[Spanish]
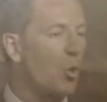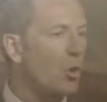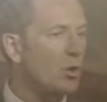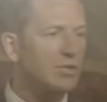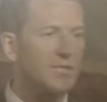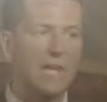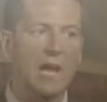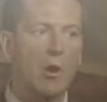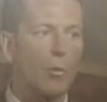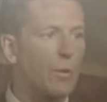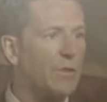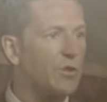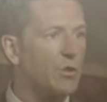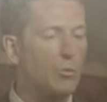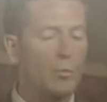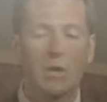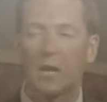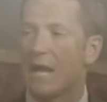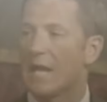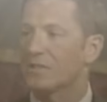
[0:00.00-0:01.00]
y
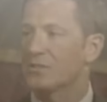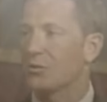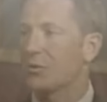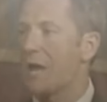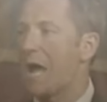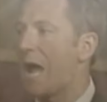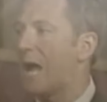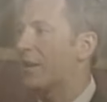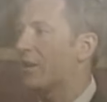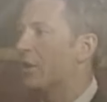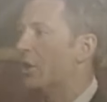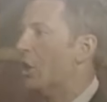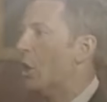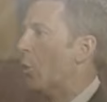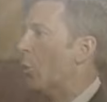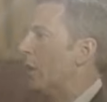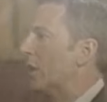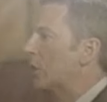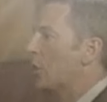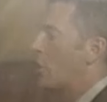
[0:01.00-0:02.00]
hablé sobre el temor
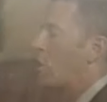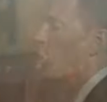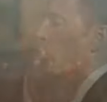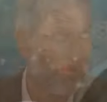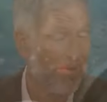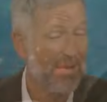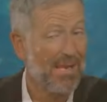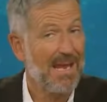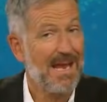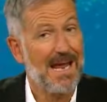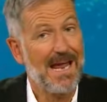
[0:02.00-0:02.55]
del Señor.